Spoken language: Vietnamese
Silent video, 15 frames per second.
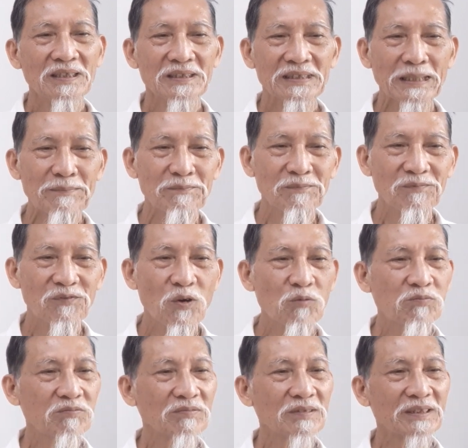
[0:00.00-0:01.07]
tâm
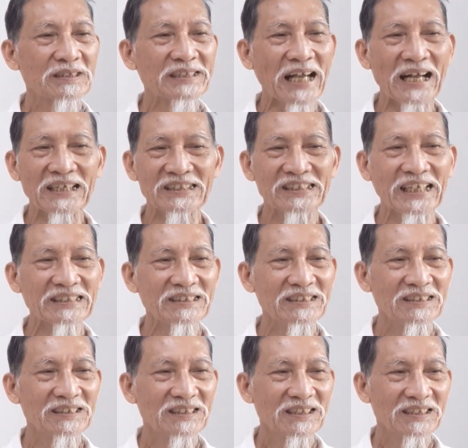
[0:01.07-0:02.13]
phúc chẳng rắn
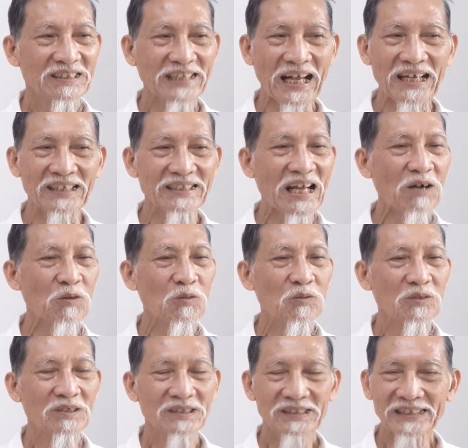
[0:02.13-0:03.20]
chẳng đau
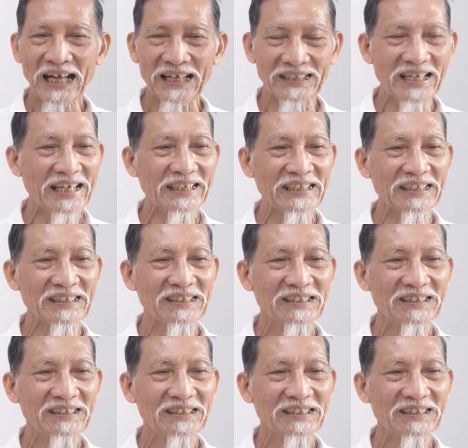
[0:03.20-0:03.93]
chẳng đầy